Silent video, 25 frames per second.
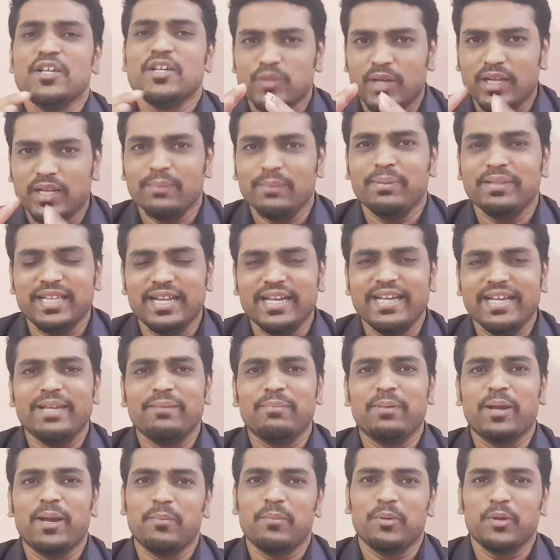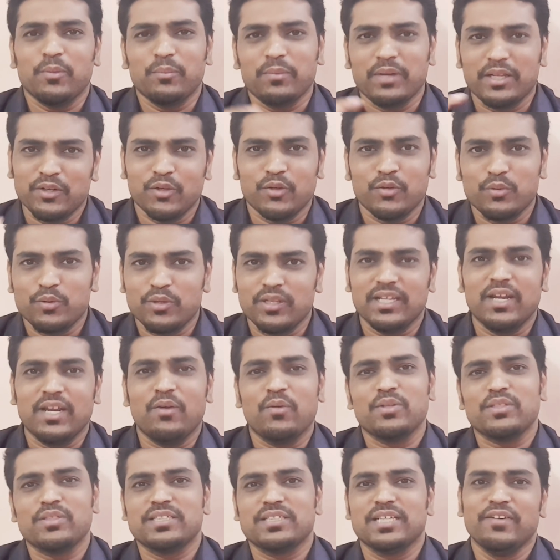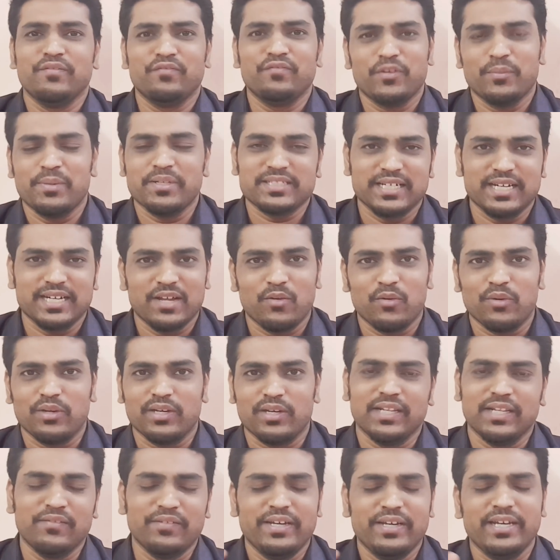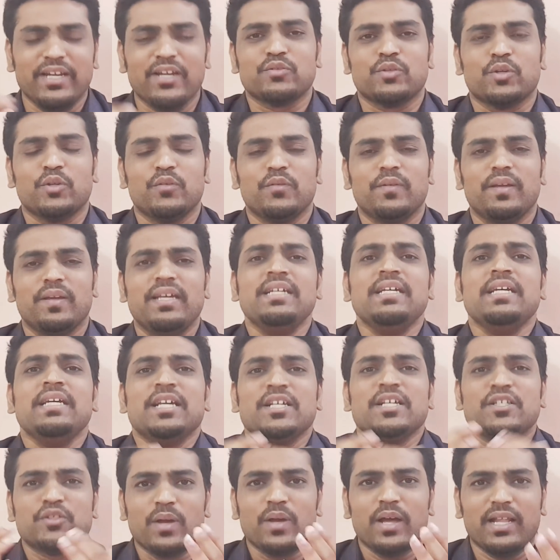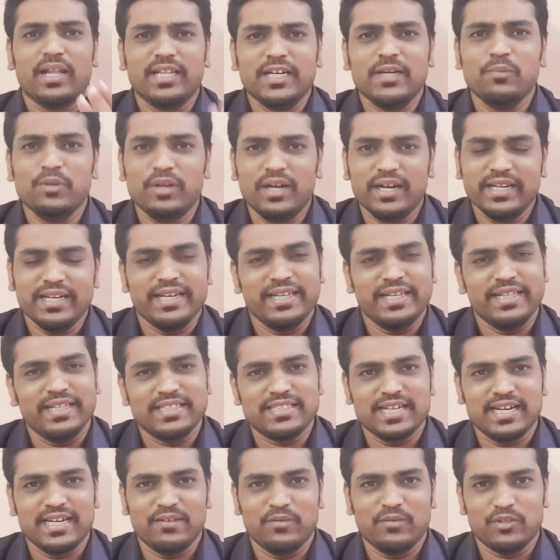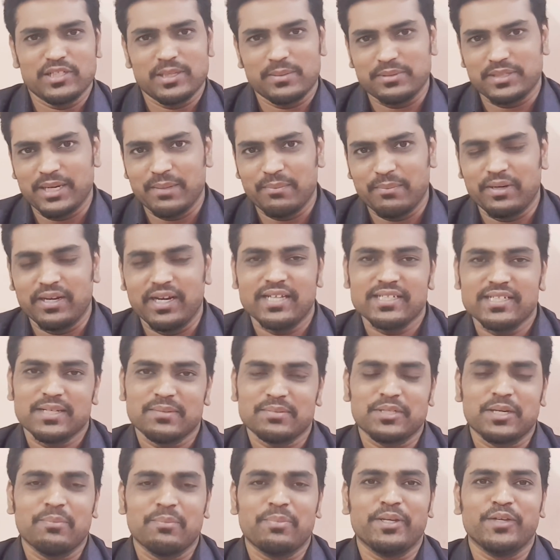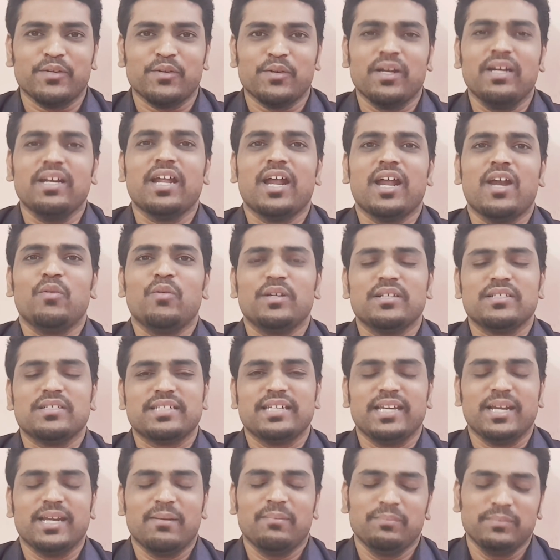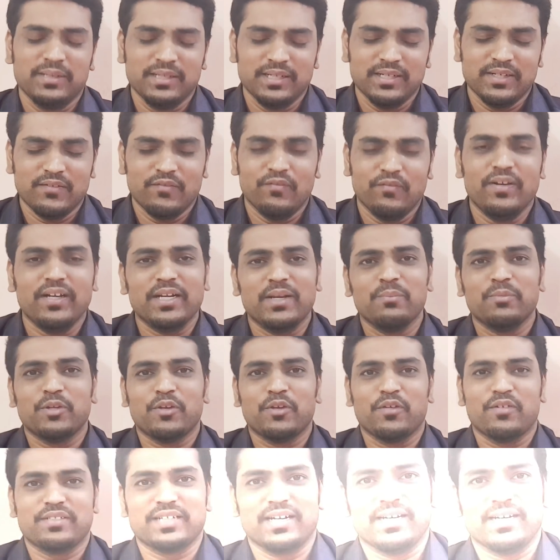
ஸோ அதை பற்றி தான் இன்றைக்கி பார்க்க போகிறோம் அதோட கூடுதலாக ஒரு சில இன்ஃபர்மேஷன் நான் உங்களுக்கு இந்த வீடியோவில் சொல்லுவேன் ஸோ அதுக்கு முன்னாடி நீங்கள் இந்த சேனல் நம்ம சப்ஸ்கிரைப் பண்ணலாம் சப்ஸ்கிரைப் பண்ணிக்கோங்க நான் உங்கள் ஸ்ரீராம் வெல்கம் டு அவர்